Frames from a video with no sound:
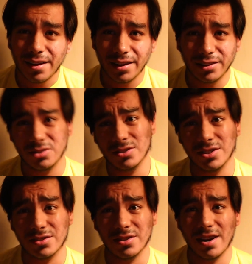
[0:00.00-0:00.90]

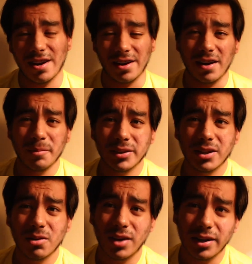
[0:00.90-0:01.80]
Entonces,
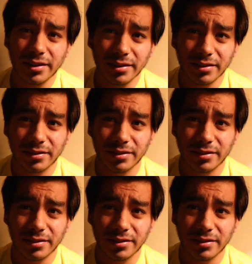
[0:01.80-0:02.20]
¿realmente lo vale?